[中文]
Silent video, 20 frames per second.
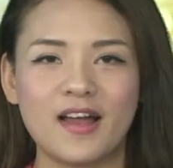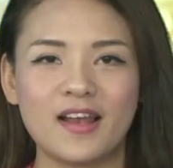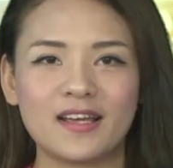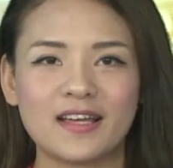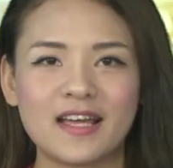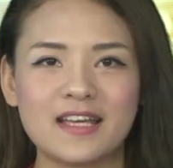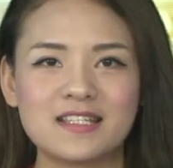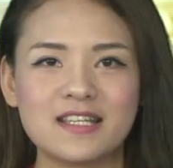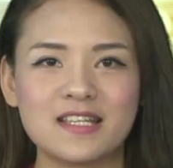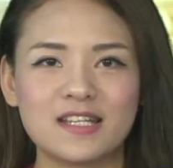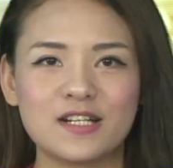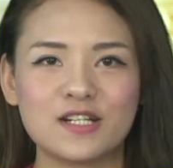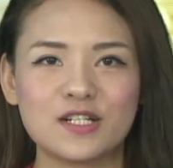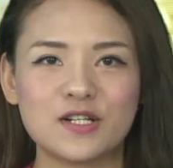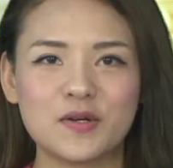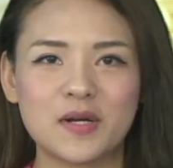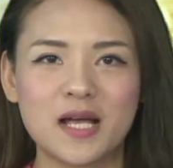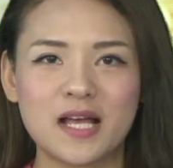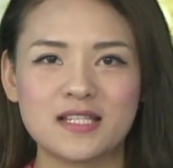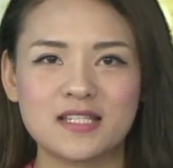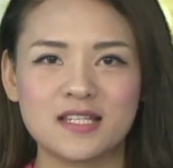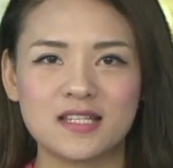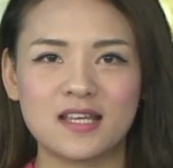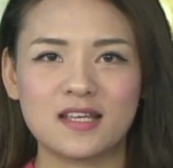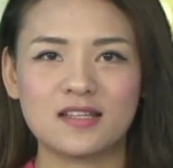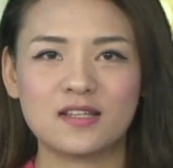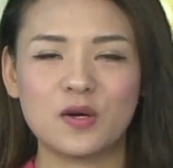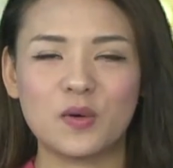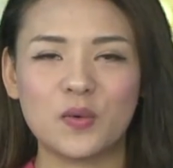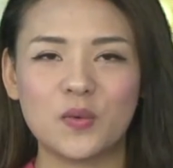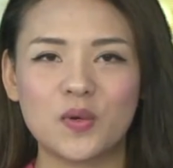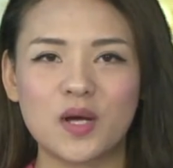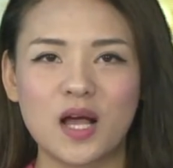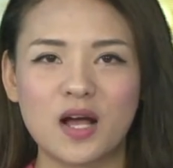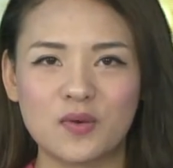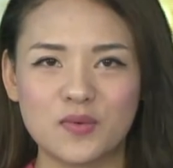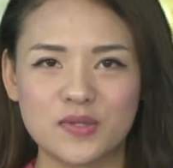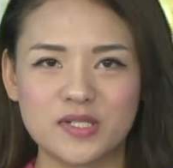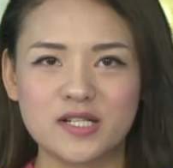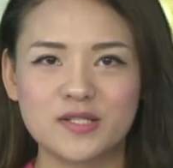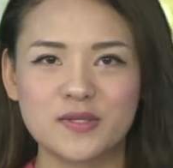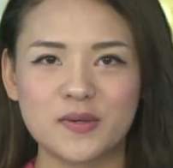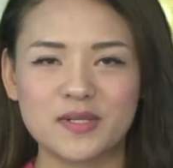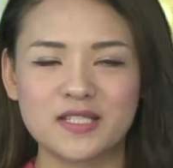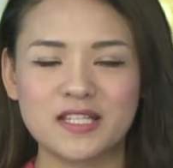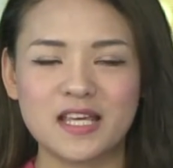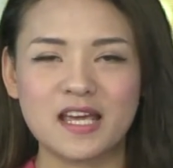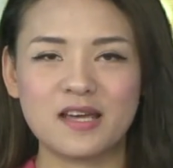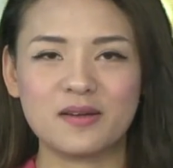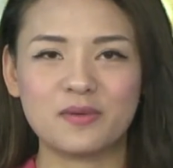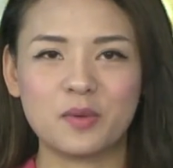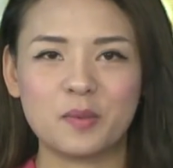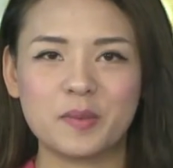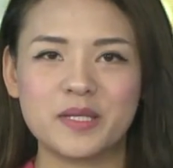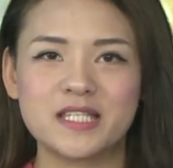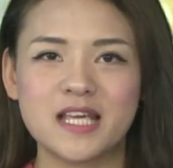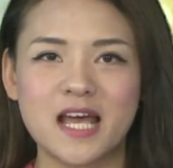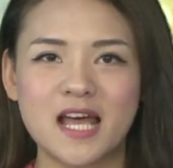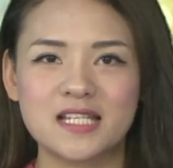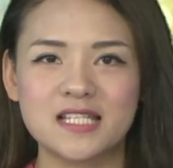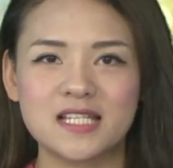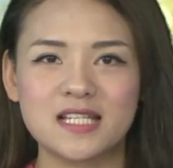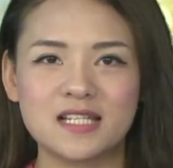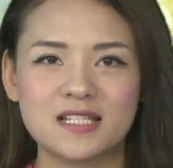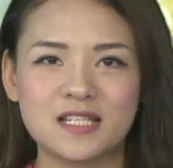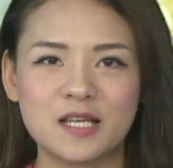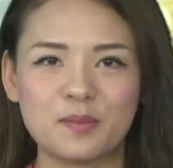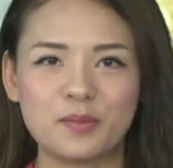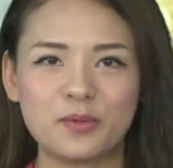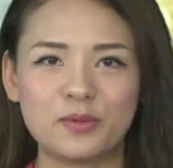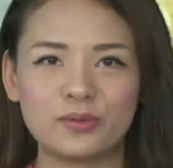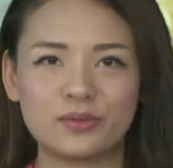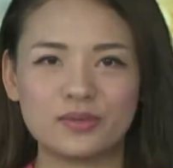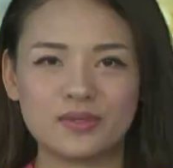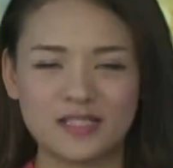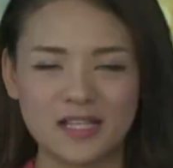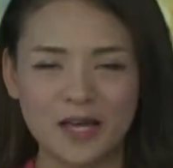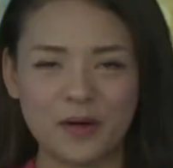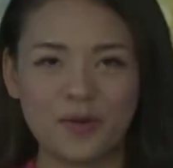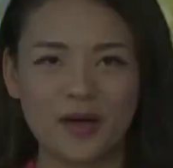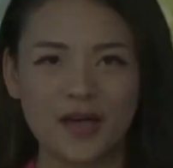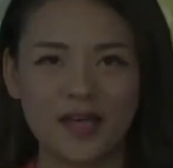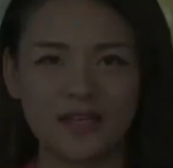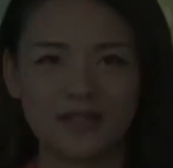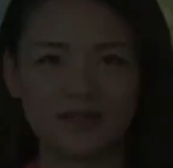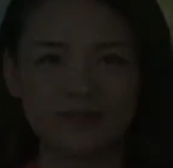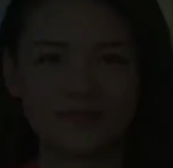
了，感谢您收看今天的沪港股市总结，我们下一期的节目再会。